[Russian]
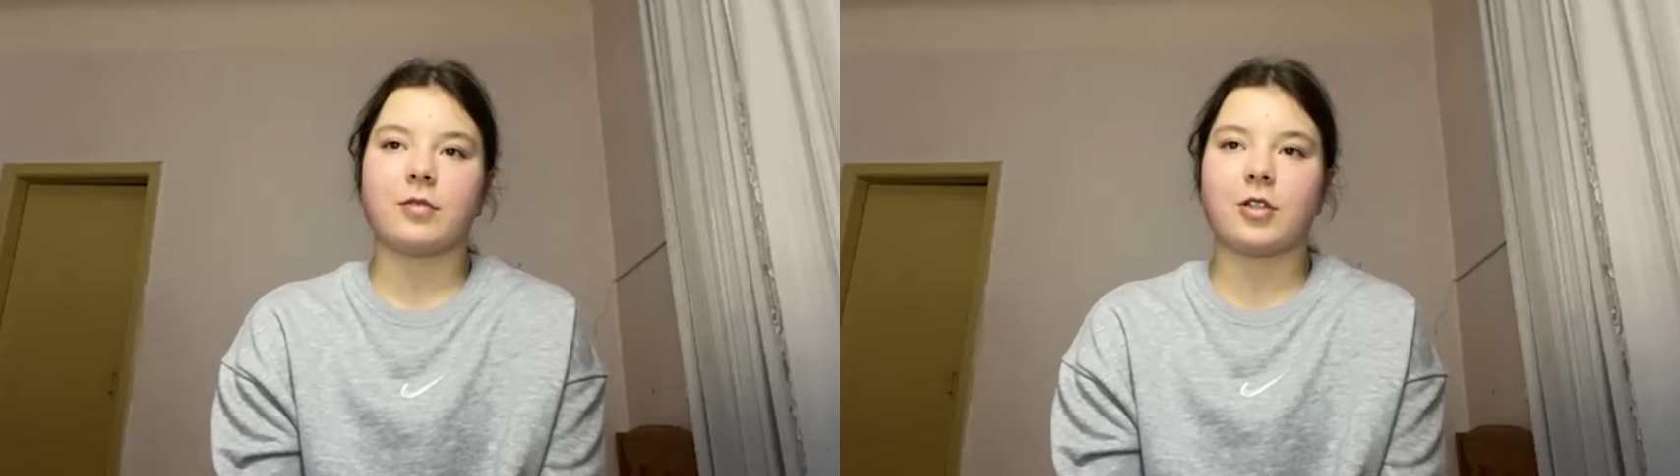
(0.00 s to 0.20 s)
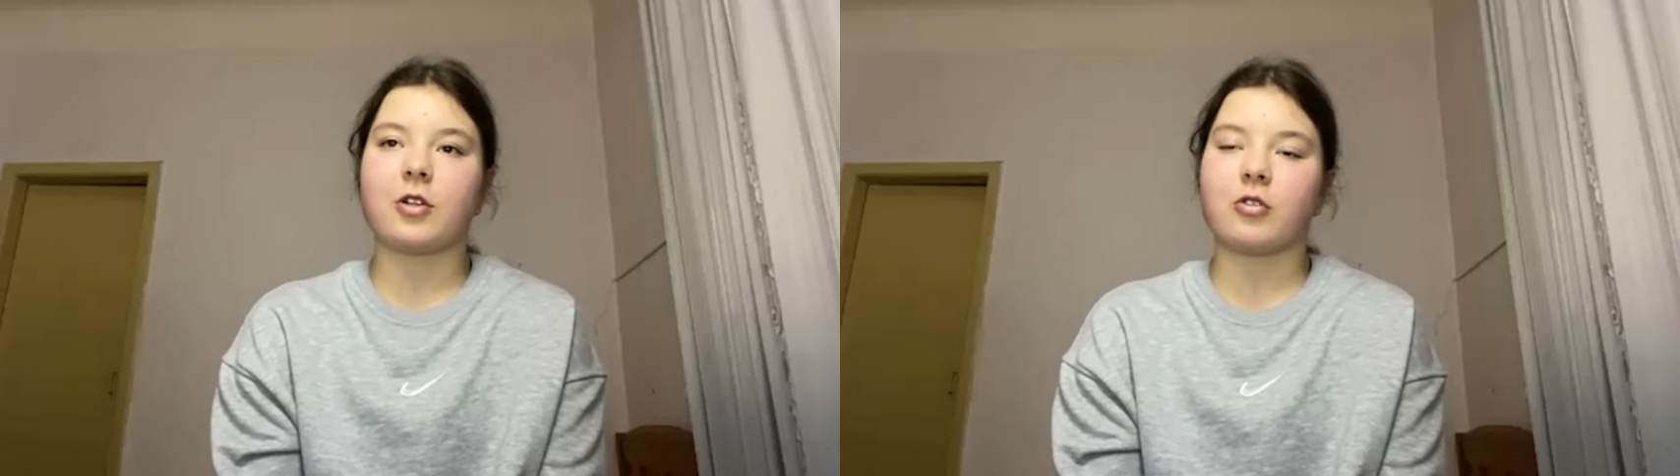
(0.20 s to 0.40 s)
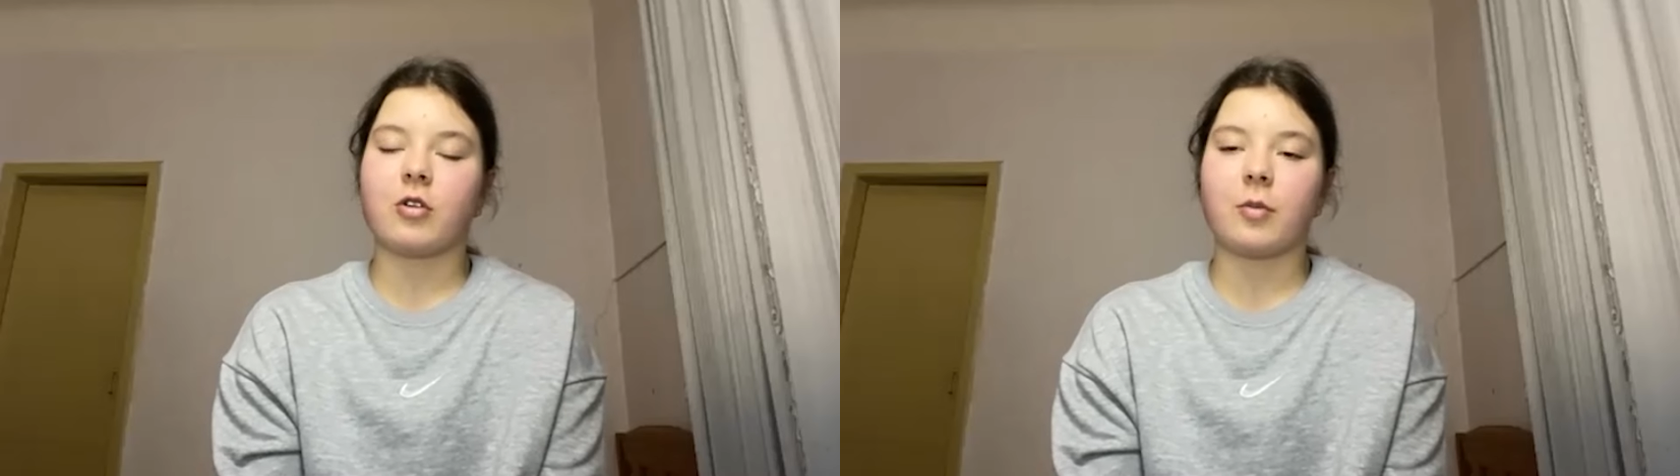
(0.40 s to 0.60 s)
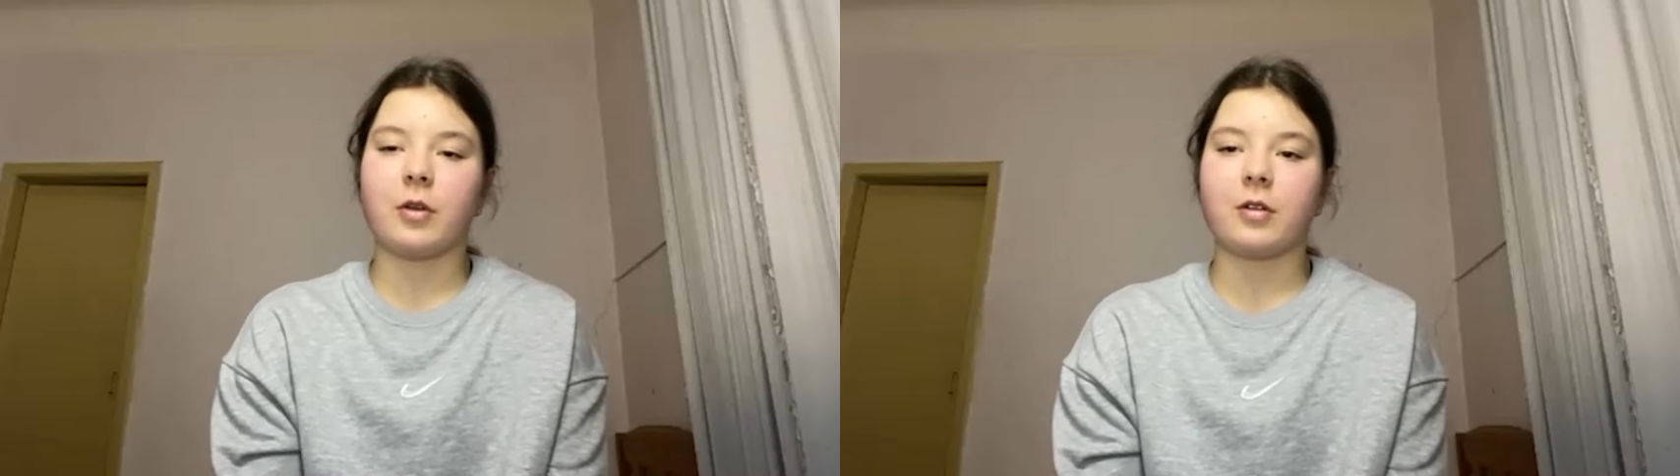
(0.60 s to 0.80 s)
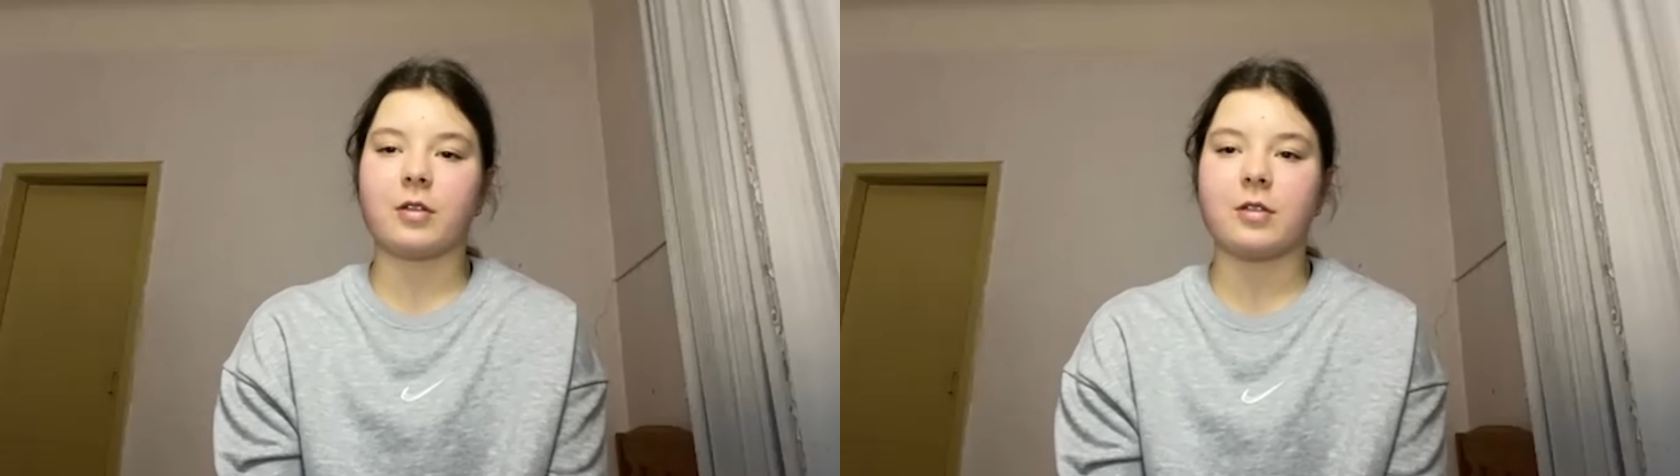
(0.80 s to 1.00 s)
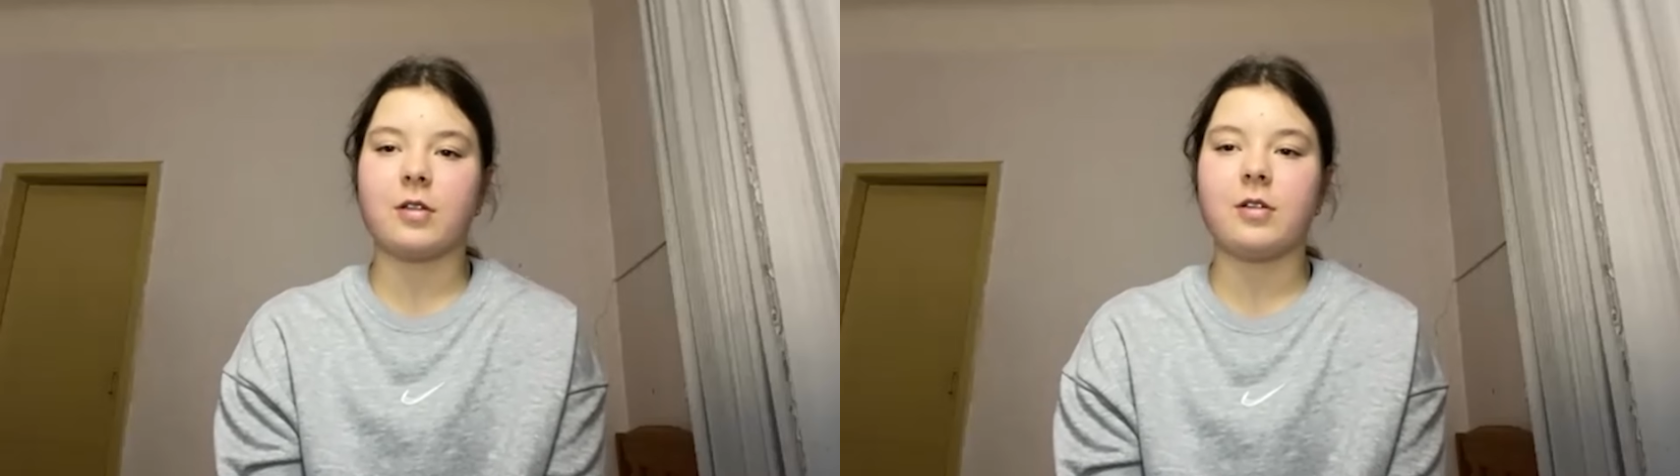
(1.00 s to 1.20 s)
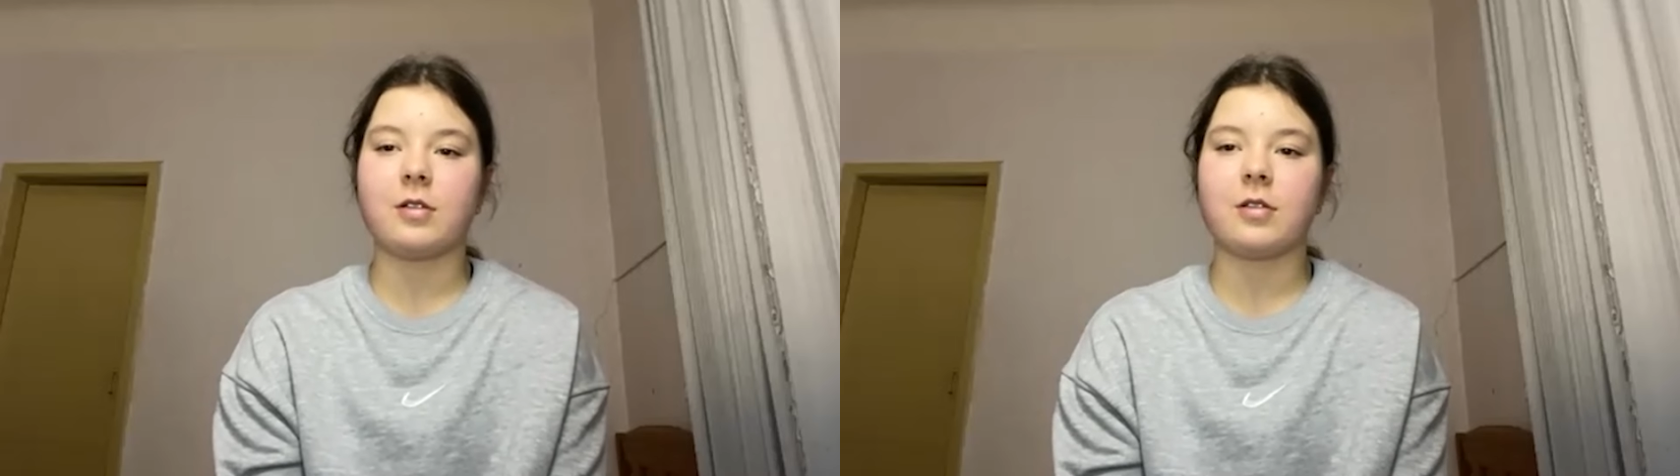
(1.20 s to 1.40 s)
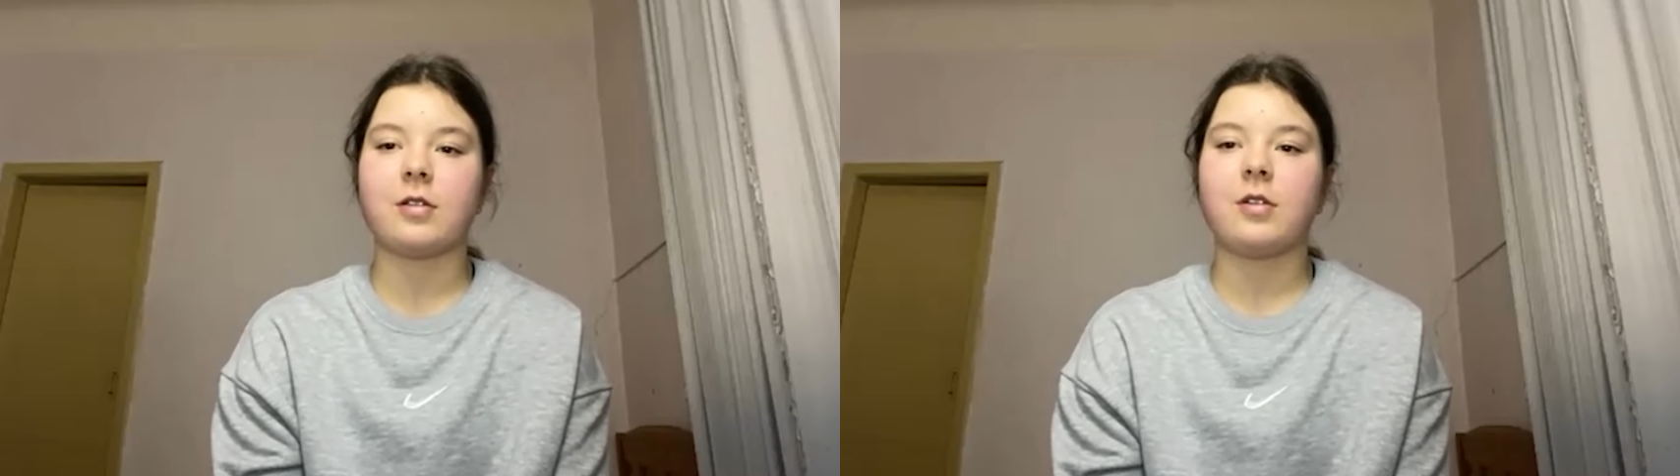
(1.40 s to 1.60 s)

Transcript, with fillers: Хорошо ко мне относились